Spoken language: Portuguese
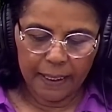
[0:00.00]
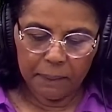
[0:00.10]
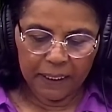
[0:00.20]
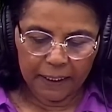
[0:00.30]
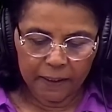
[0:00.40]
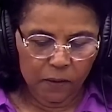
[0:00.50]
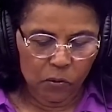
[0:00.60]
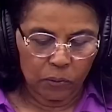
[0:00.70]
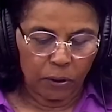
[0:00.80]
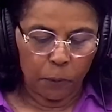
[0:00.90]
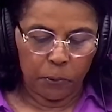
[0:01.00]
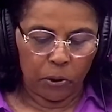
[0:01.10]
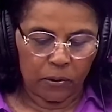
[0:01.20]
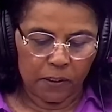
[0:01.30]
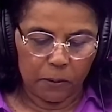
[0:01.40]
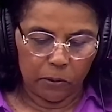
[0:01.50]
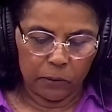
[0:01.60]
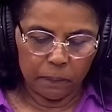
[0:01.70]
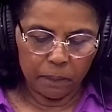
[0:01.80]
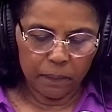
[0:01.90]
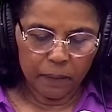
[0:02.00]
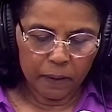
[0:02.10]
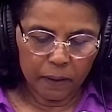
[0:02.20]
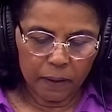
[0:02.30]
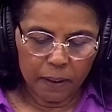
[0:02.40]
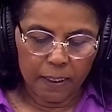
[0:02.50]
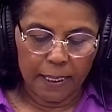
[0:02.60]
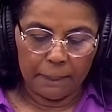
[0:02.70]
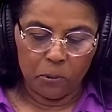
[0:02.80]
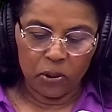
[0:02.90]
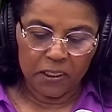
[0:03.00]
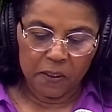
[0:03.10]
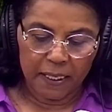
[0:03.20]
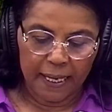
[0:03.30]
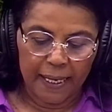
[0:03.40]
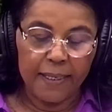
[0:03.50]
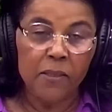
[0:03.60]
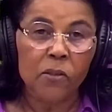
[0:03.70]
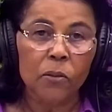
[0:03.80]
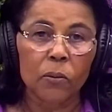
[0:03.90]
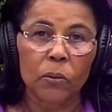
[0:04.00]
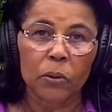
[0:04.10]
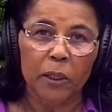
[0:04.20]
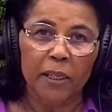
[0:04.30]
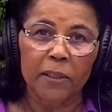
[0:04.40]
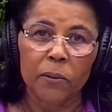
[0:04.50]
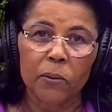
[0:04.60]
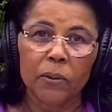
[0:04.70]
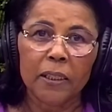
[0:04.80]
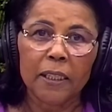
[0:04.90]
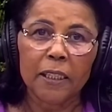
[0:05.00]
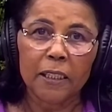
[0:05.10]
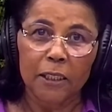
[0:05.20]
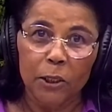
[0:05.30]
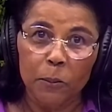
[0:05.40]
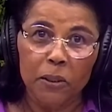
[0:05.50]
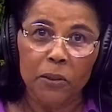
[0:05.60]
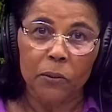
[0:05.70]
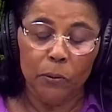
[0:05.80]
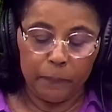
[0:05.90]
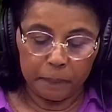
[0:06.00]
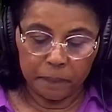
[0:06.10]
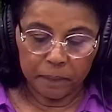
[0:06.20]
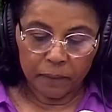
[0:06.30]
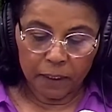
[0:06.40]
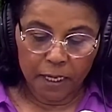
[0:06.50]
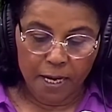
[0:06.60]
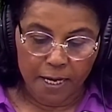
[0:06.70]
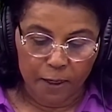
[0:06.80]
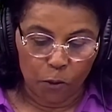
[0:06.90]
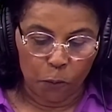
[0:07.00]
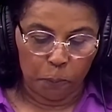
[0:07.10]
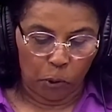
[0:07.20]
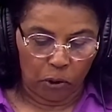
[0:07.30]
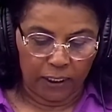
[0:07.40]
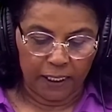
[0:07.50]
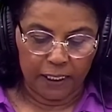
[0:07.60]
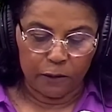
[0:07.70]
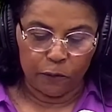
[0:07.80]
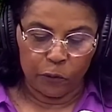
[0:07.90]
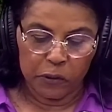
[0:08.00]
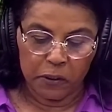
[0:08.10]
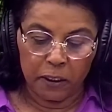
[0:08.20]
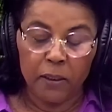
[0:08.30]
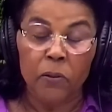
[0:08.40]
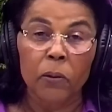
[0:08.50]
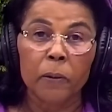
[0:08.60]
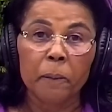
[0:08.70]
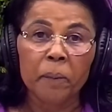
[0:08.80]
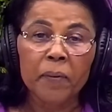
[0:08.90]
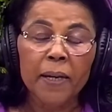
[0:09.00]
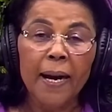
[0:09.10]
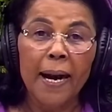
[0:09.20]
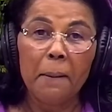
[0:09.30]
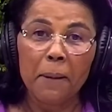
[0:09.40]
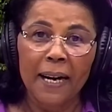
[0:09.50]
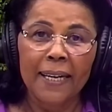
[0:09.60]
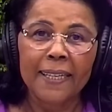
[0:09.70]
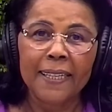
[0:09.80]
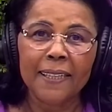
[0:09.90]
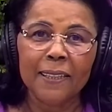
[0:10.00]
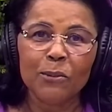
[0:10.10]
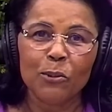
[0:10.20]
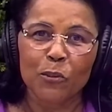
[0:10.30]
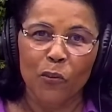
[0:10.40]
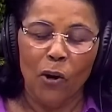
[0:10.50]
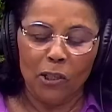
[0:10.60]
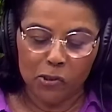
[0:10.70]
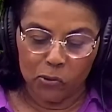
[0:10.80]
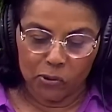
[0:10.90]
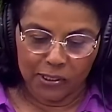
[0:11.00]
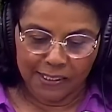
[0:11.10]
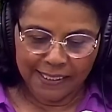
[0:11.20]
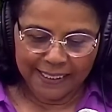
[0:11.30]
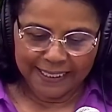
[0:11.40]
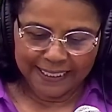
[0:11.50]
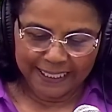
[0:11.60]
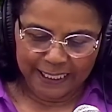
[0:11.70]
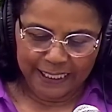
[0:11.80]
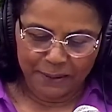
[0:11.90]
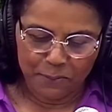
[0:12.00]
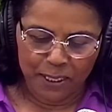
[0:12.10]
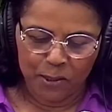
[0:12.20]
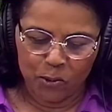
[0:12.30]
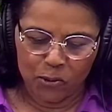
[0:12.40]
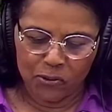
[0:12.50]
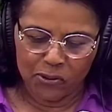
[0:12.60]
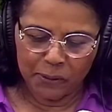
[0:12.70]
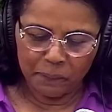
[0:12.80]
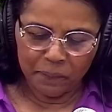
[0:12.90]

Amarás o teu próximo e aborrecerás o teu inimigo. Eu, porém, vos digo: amai os vossos inimigos,